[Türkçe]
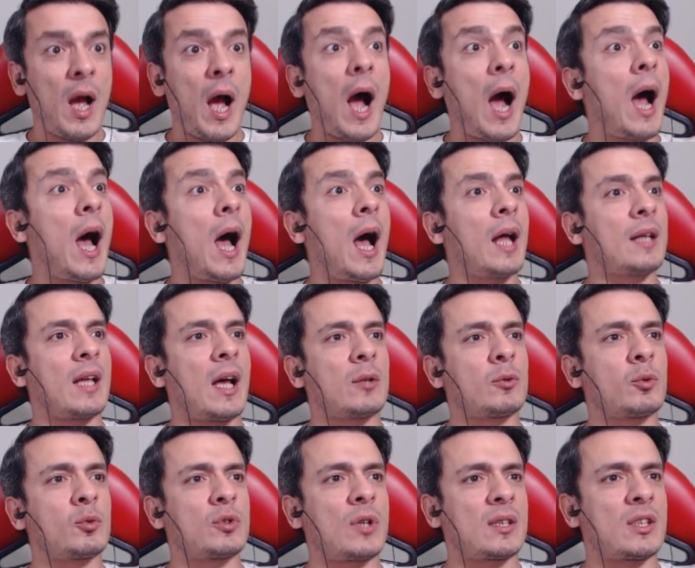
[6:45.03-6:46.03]
Aa daha
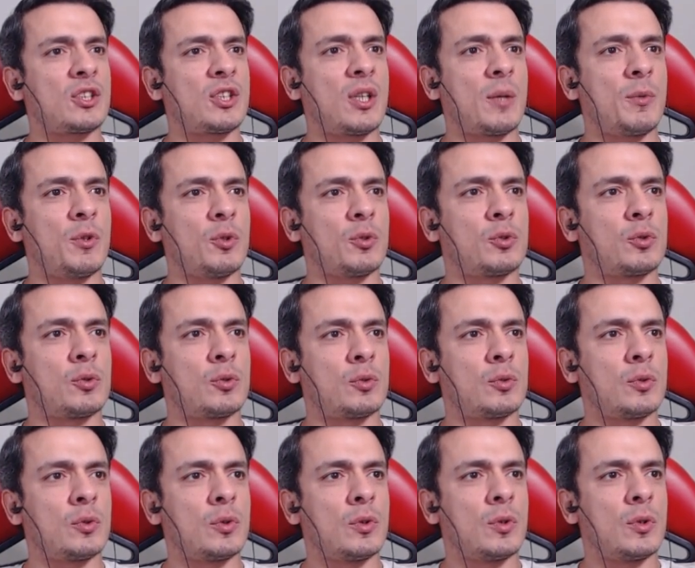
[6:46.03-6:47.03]
da uzaklaşabiliyorsun.
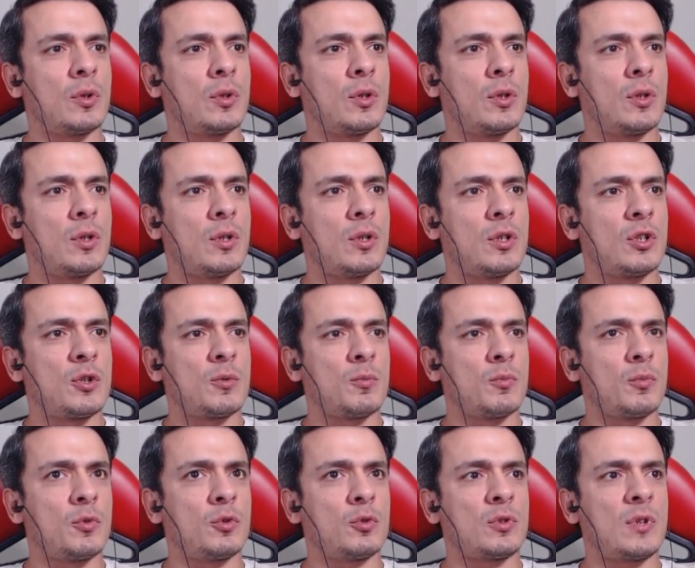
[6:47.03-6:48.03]

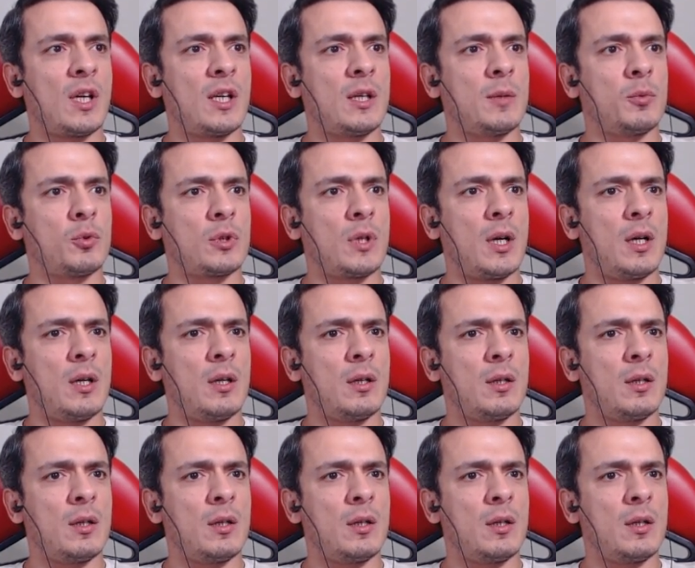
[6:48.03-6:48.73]
Şimdi dayı burada.